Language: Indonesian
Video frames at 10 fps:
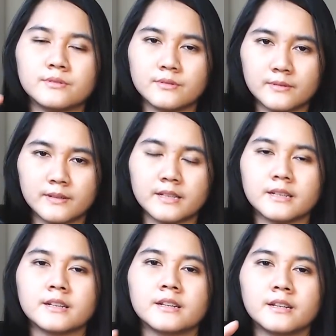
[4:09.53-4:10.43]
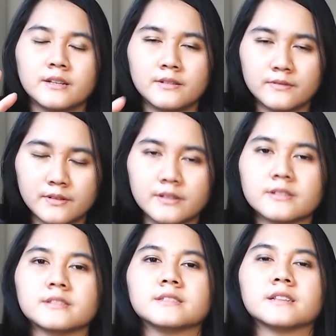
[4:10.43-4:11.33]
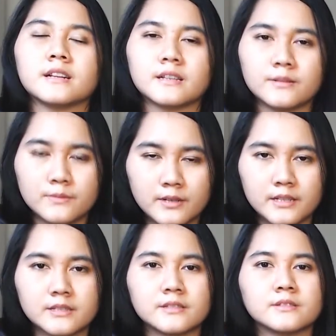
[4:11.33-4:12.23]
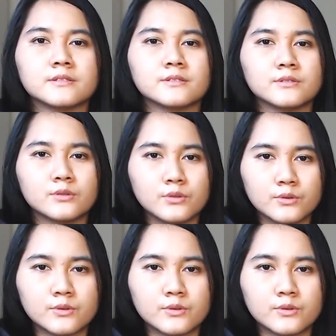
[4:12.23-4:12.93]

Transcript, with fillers: 3 4 lagi 1 2